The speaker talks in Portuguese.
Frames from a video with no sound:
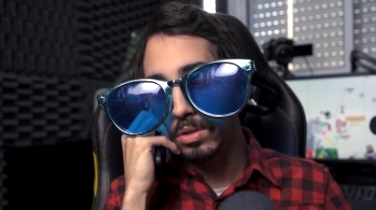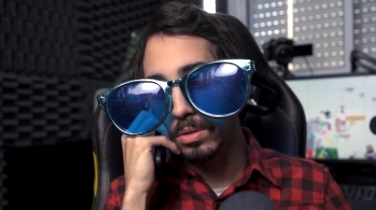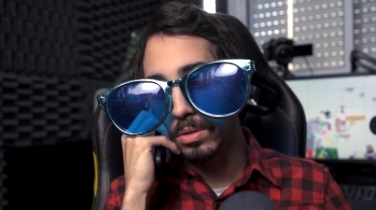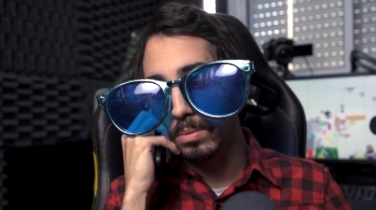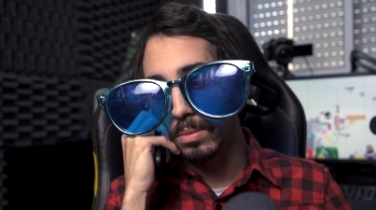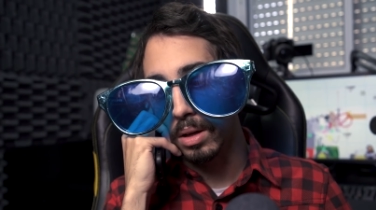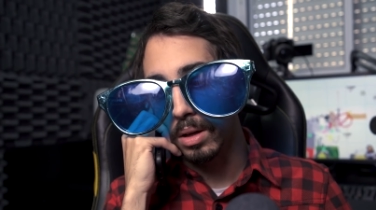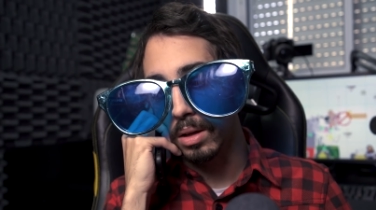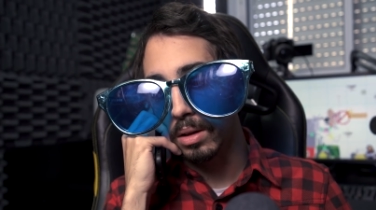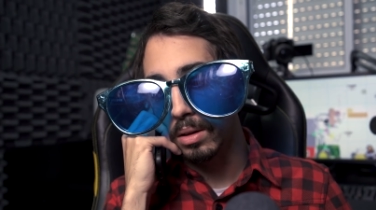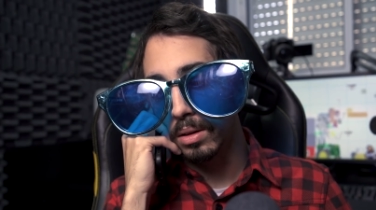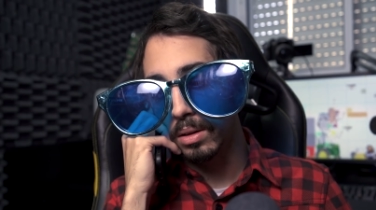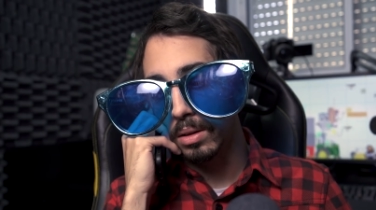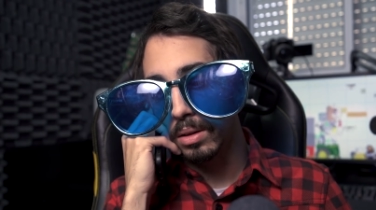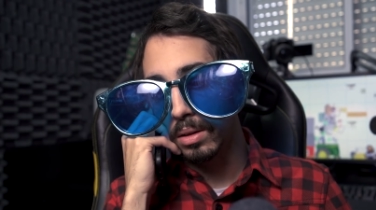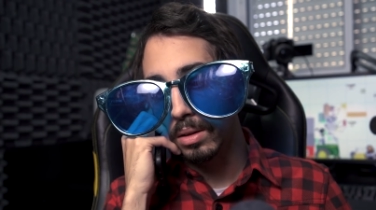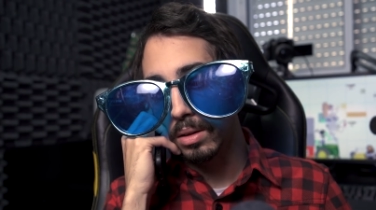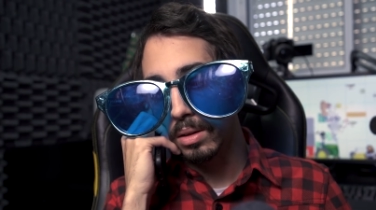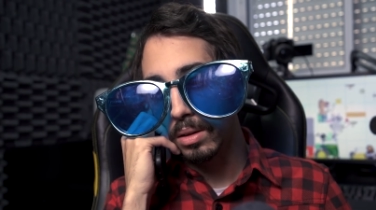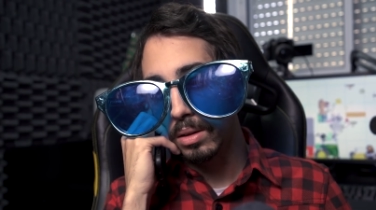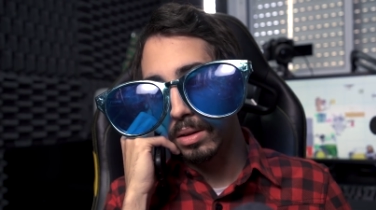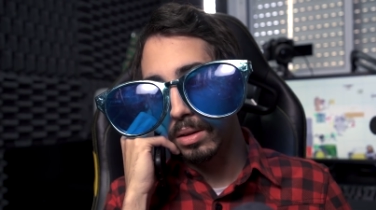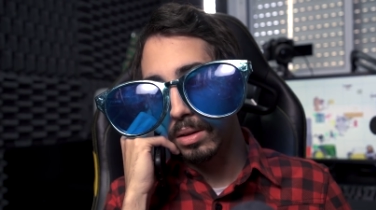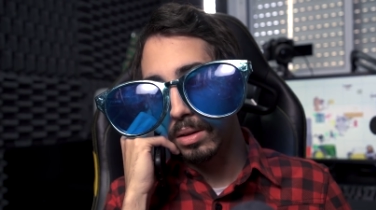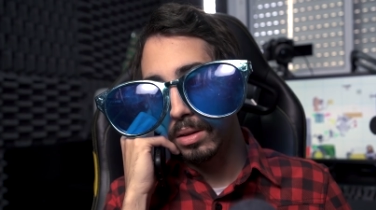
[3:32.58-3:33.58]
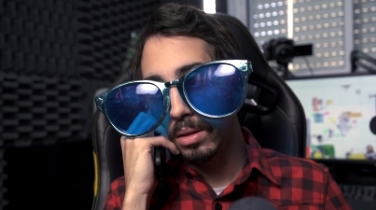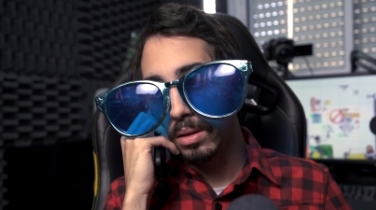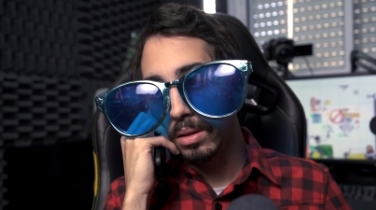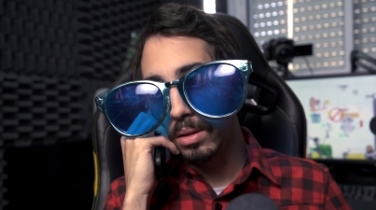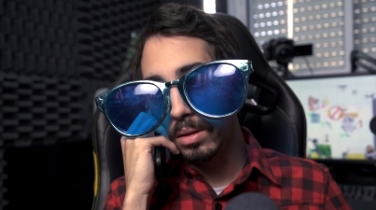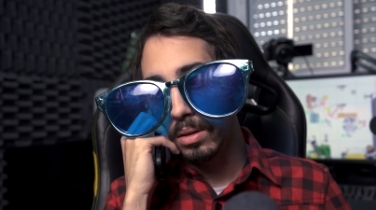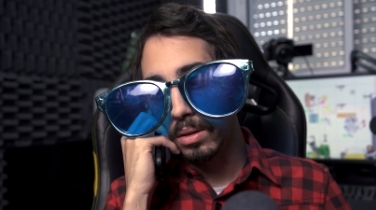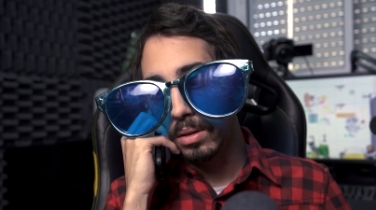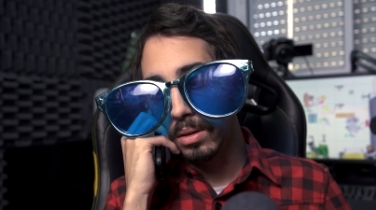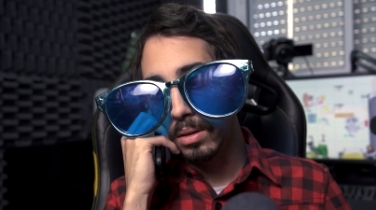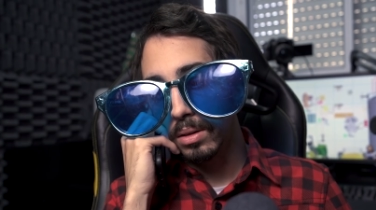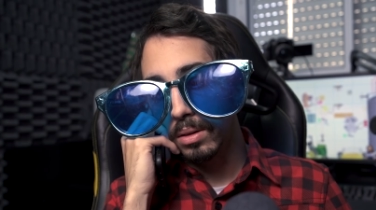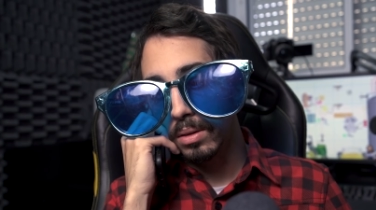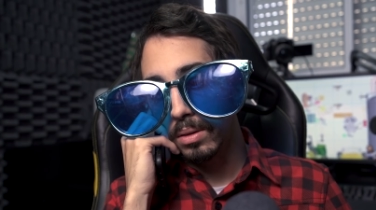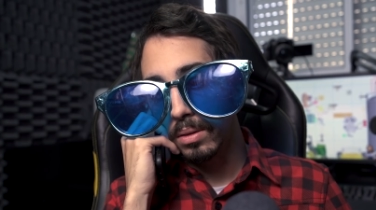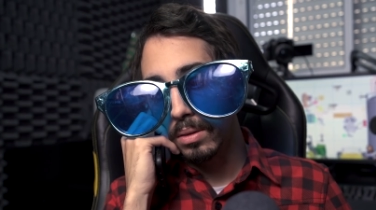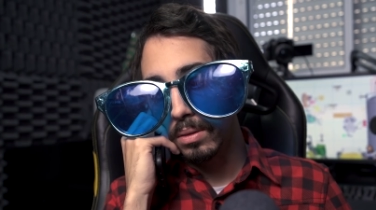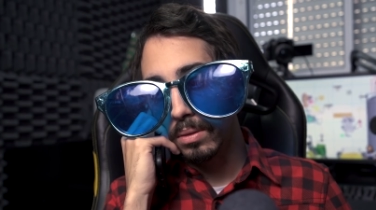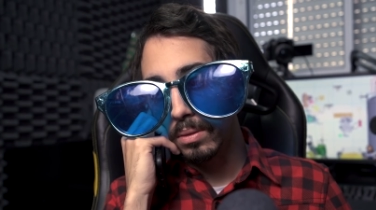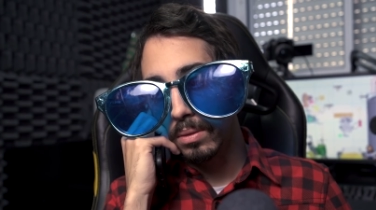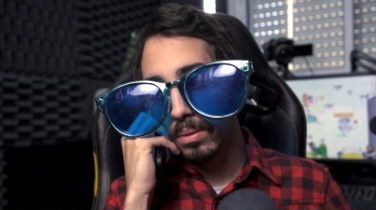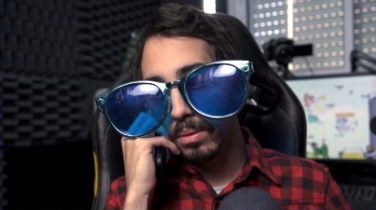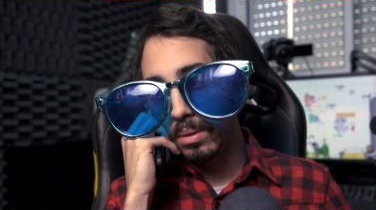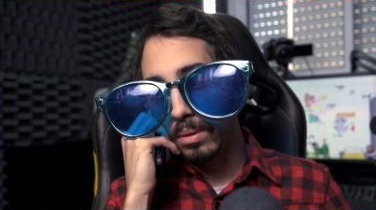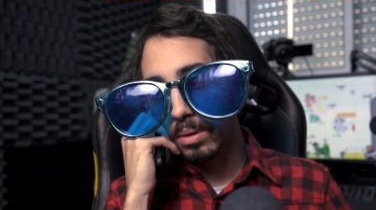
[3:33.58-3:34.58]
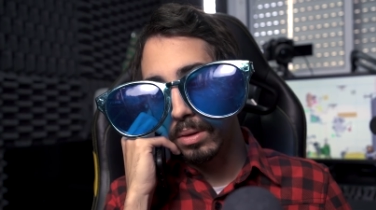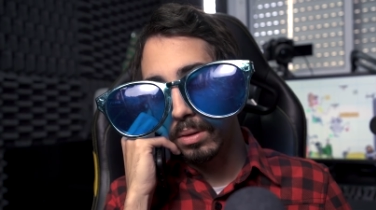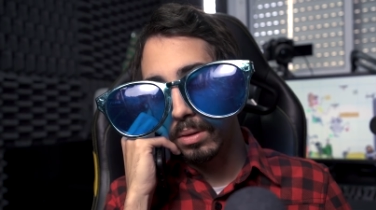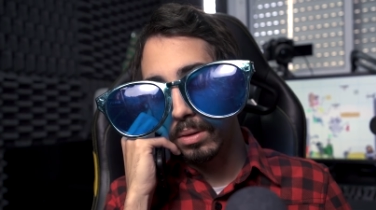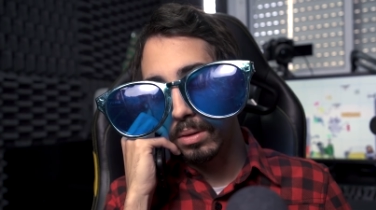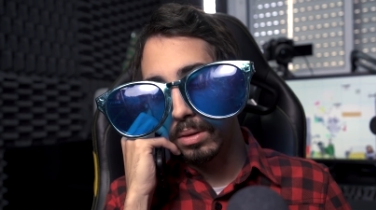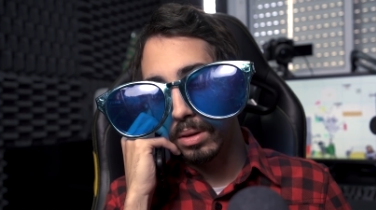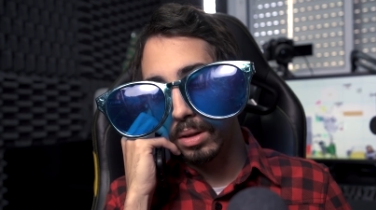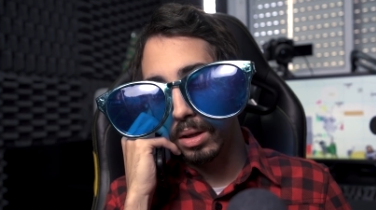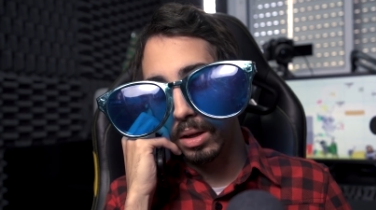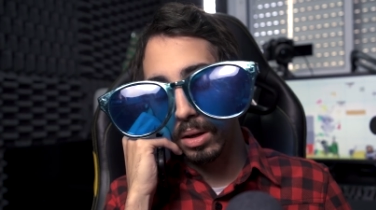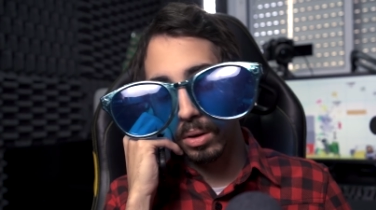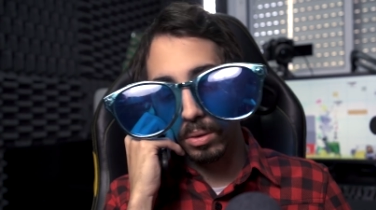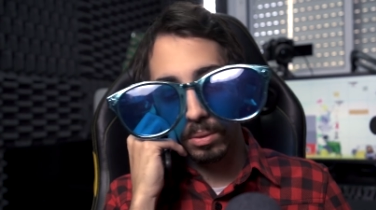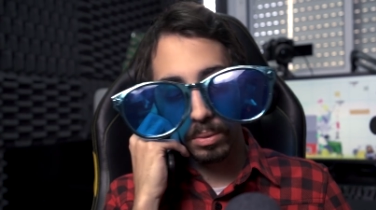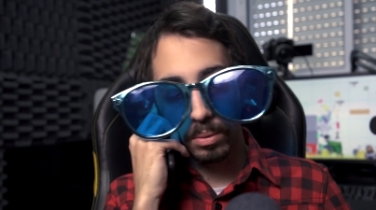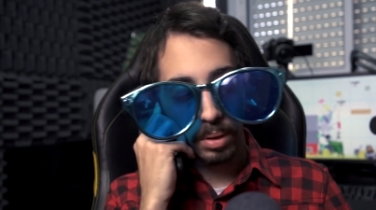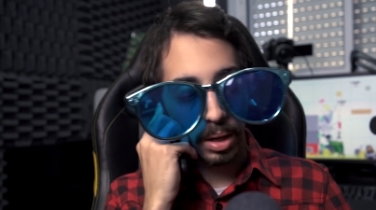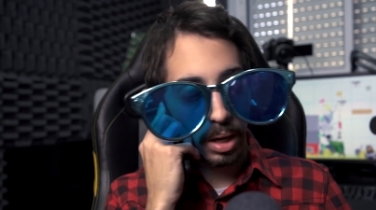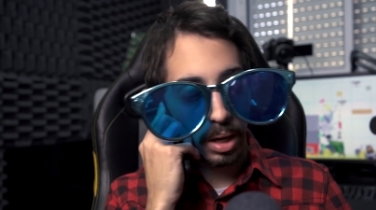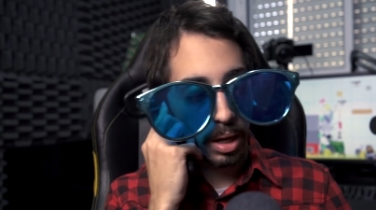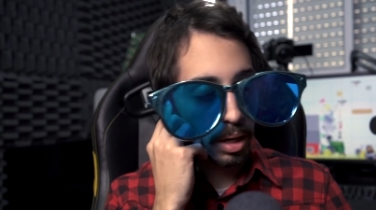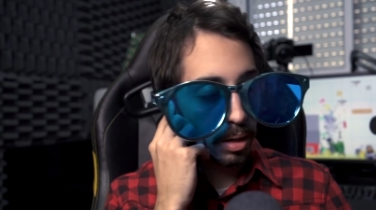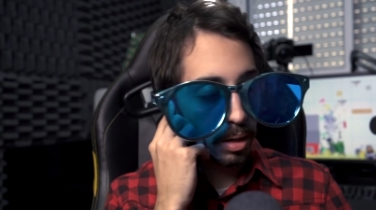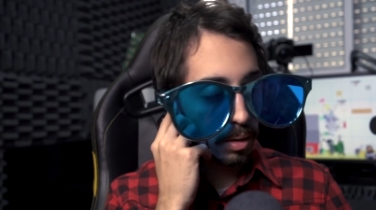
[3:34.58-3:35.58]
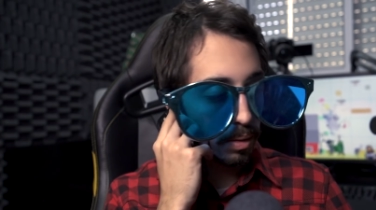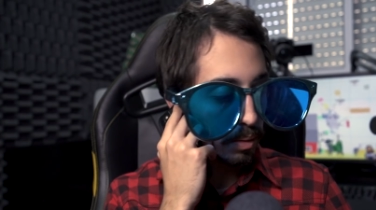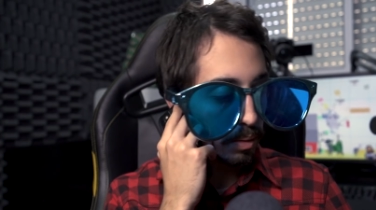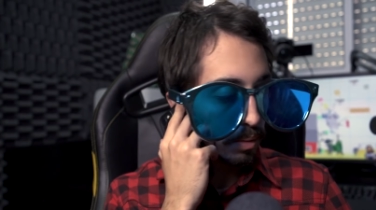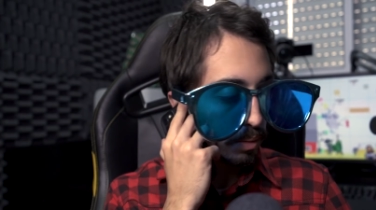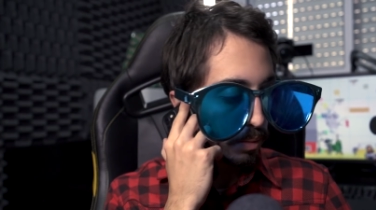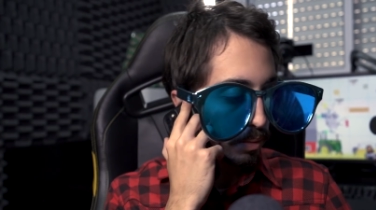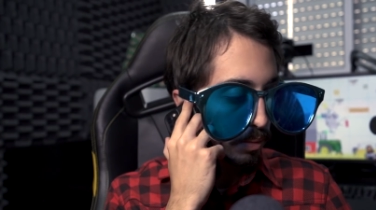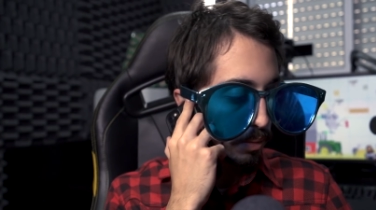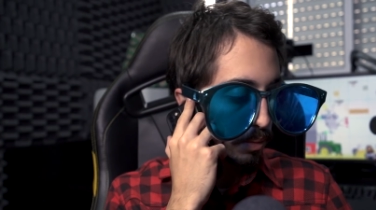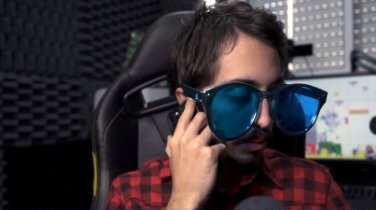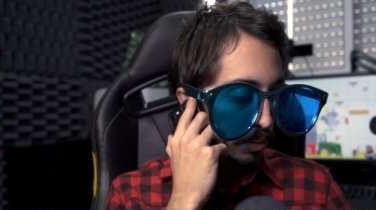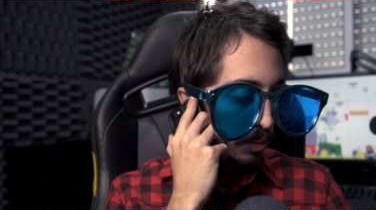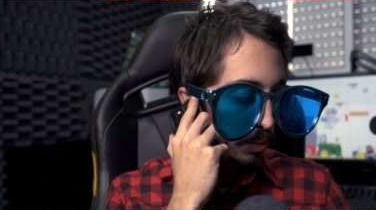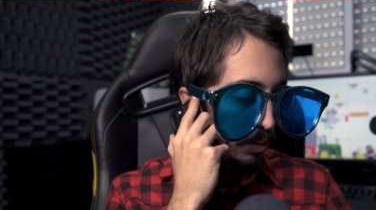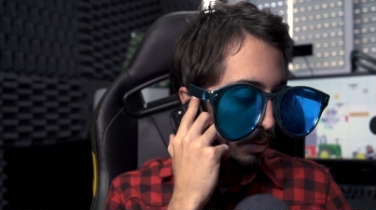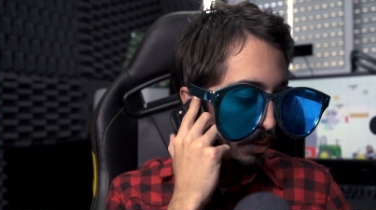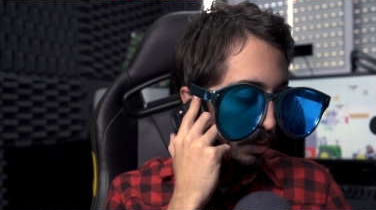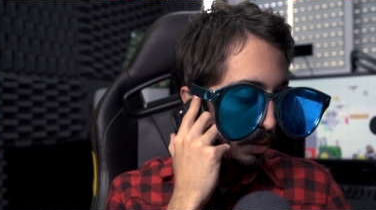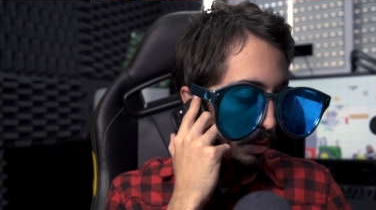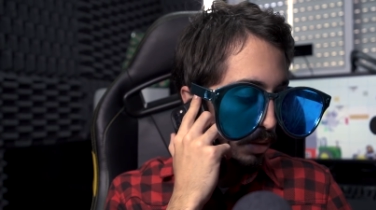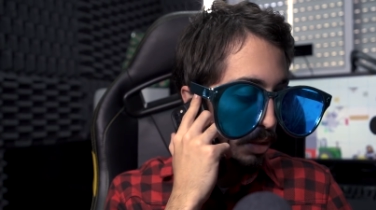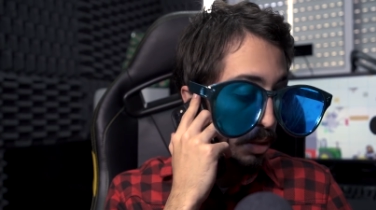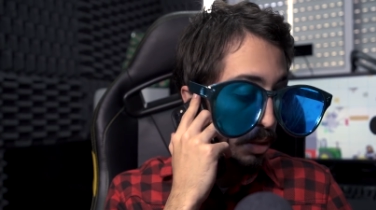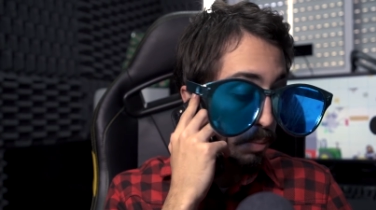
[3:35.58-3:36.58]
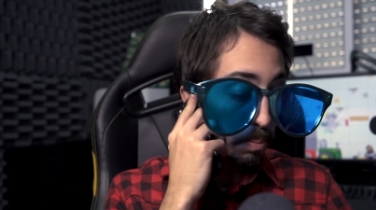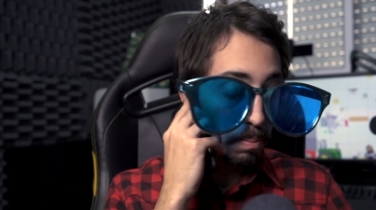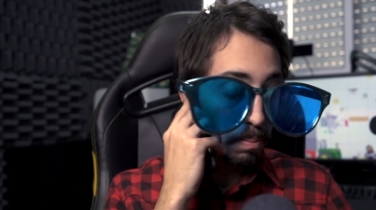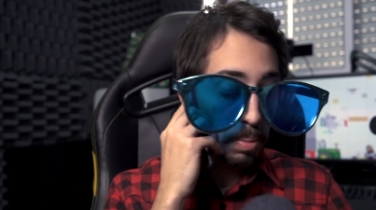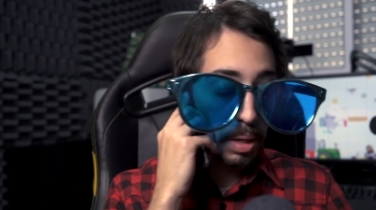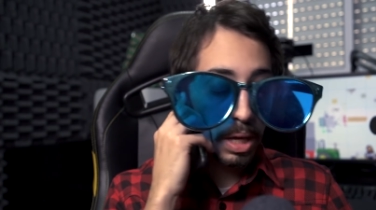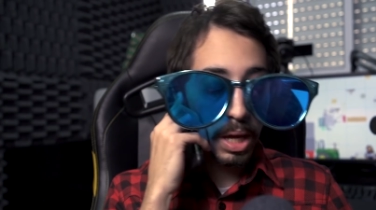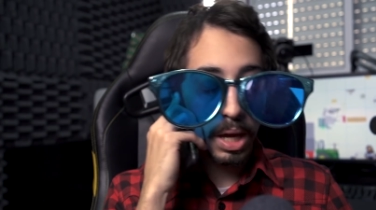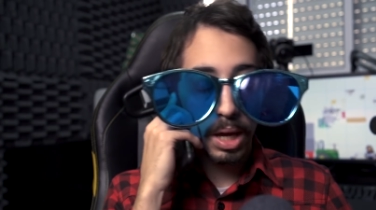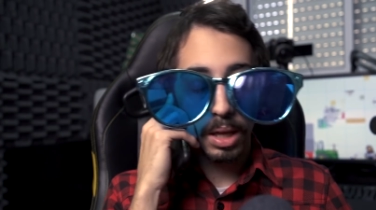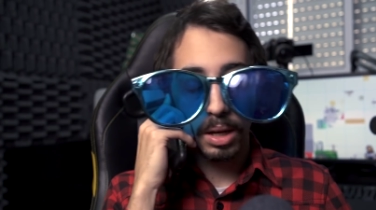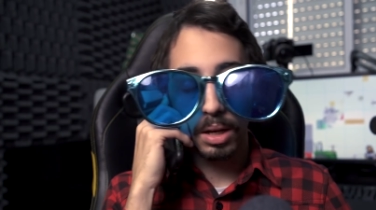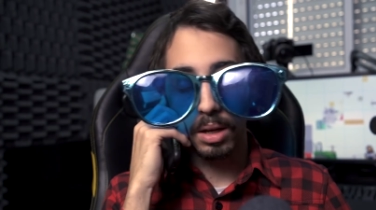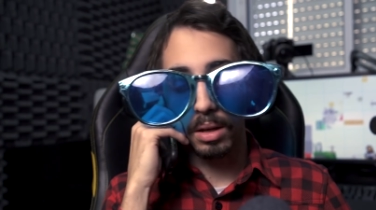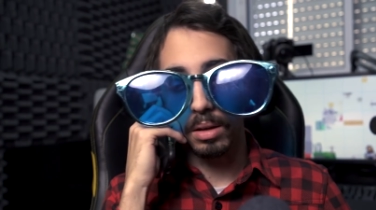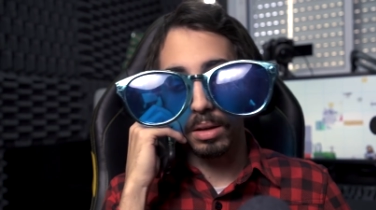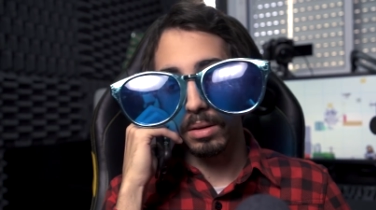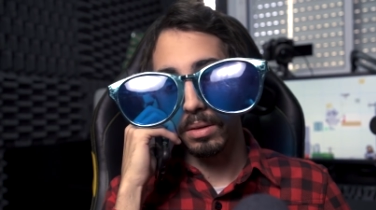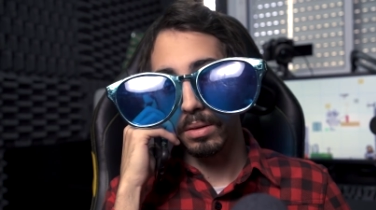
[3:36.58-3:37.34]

Não, que isso. Não, ia te chamar, tava te chamando não, aqui, é. ó. Ó lá. Que pena.